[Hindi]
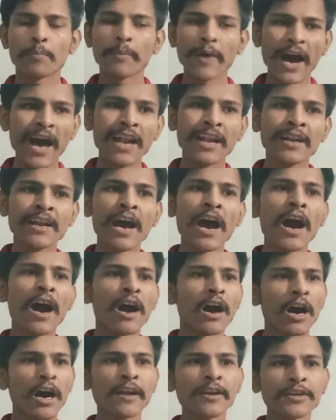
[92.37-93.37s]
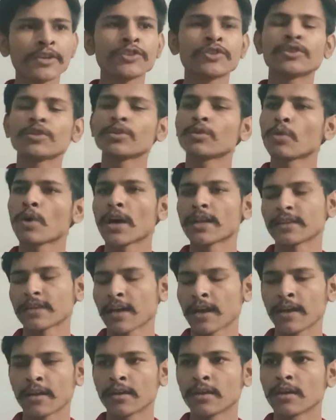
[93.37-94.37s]
पालना हर किसी को आता
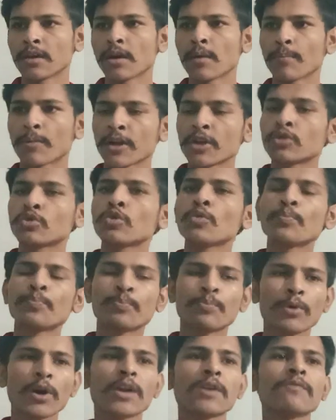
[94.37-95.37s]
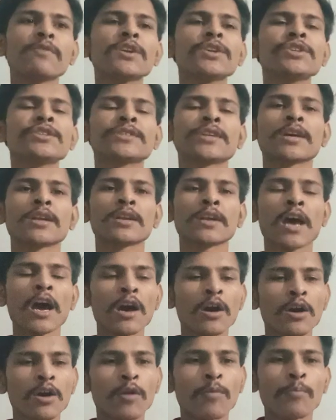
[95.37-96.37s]
है परंतु परवरिश करना
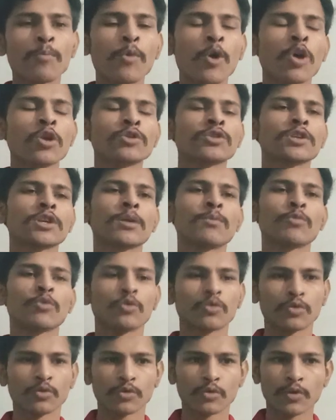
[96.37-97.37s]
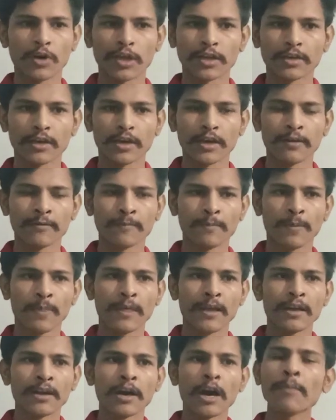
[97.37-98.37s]
बहुत कम लोगों को आता है
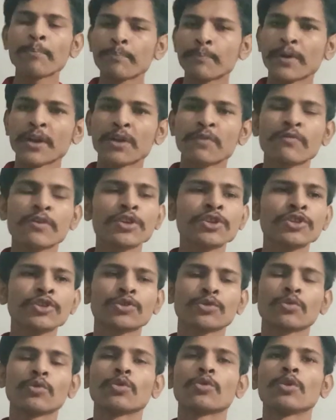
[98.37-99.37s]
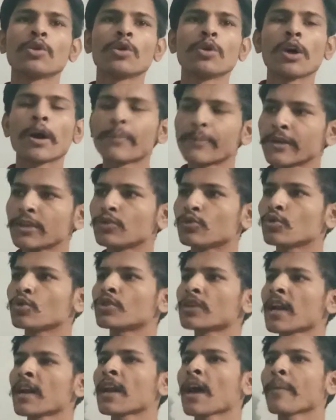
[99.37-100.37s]
हम परवरिश को अपने
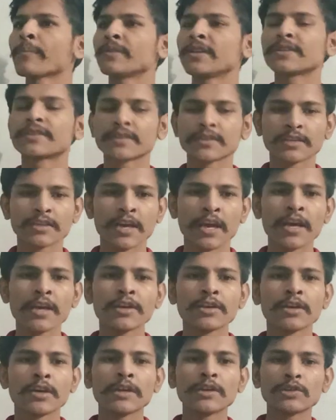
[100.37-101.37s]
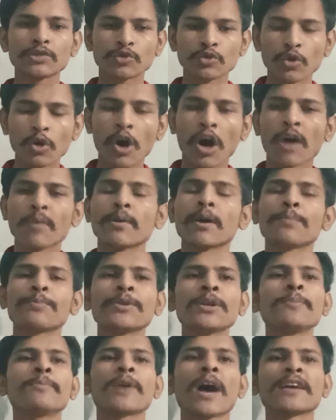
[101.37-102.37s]
दूसरा नाम दे सकते हैं जो हम
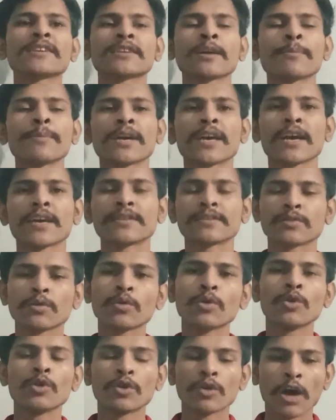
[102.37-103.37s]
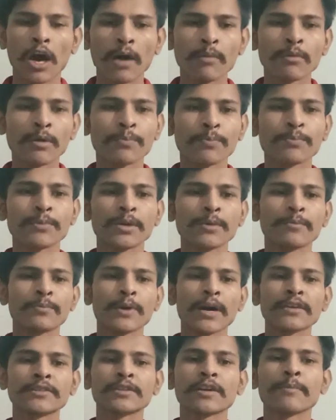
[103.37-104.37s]
अपनी भाषा में कहते हो हम अपनी
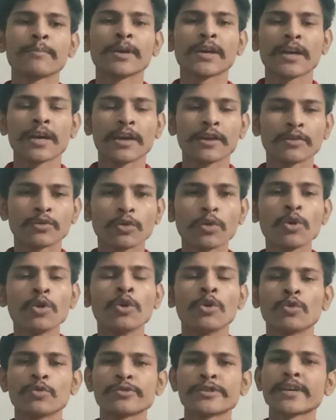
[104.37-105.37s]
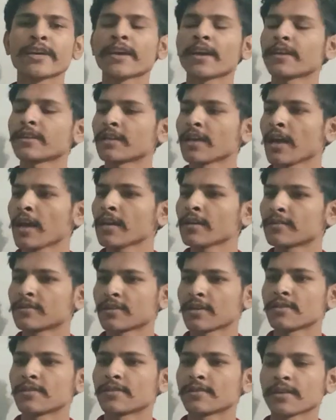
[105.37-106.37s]
भाषा में कहें तो उसे कहते हैं
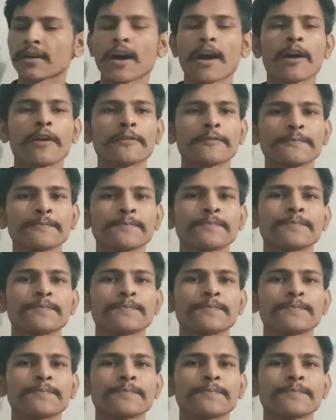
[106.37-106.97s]
संस्कार